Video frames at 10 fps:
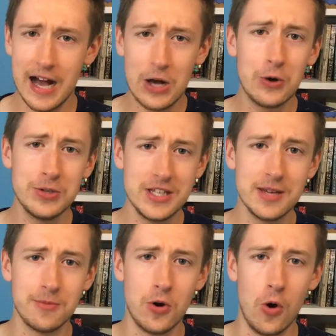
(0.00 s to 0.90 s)
イソン。学校にい
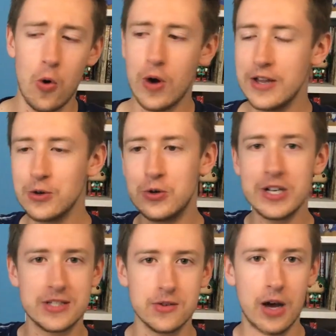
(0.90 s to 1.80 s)
ても他の
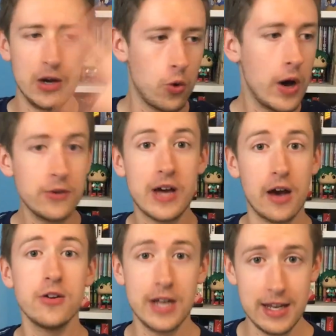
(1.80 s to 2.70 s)
クラスとか他の
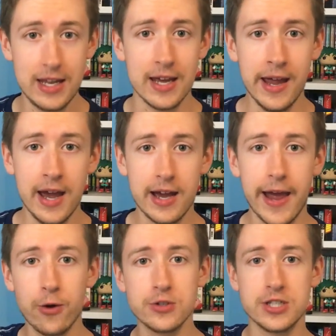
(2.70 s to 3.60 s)
学年に
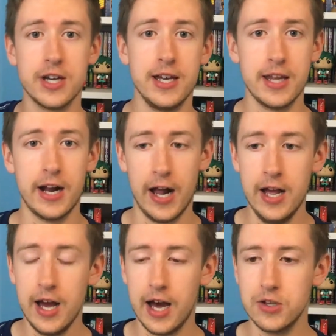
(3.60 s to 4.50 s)
外国人がいた
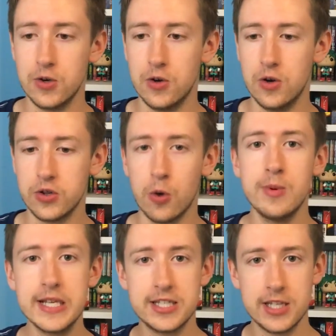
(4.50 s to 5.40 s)
ら、
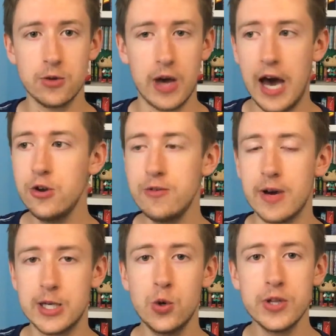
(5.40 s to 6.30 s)
友達なのかあるい
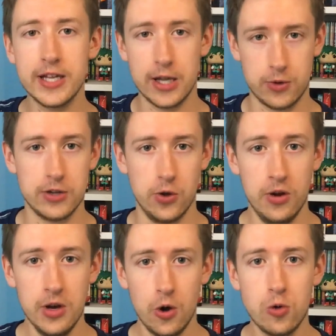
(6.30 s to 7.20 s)
は兄弟なのか
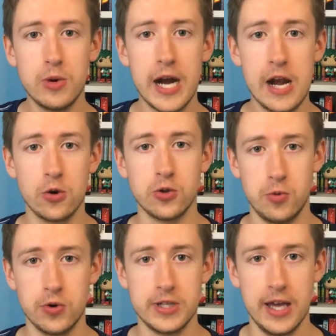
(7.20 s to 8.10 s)
と思われること
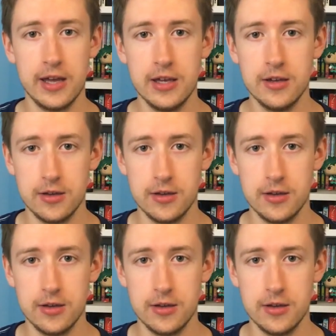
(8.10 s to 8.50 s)
も起きて、